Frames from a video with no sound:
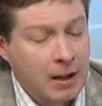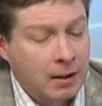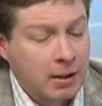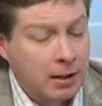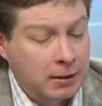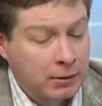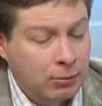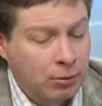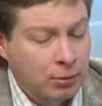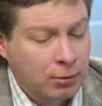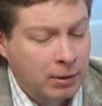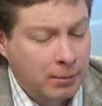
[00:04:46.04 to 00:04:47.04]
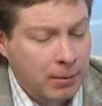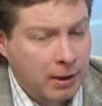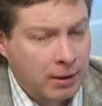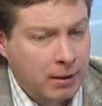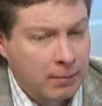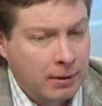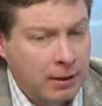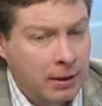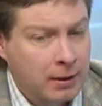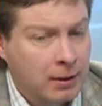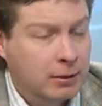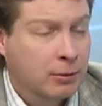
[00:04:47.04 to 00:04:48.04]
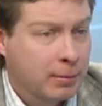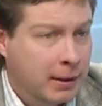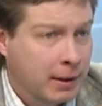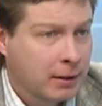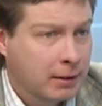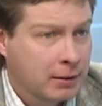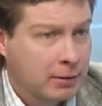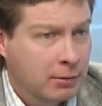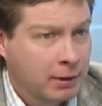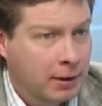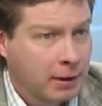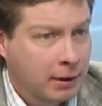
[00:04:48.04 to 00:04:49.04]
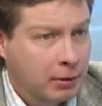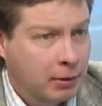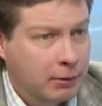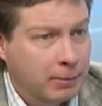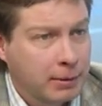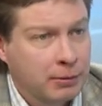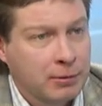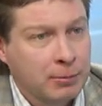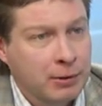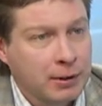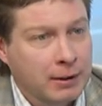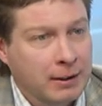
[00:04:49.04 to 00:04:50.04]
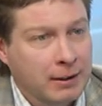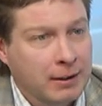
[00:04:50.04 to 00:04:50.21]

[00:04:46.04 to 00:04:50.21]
Какая-то культурная программа для тех, кто приедет из других регионов, предусмотрена?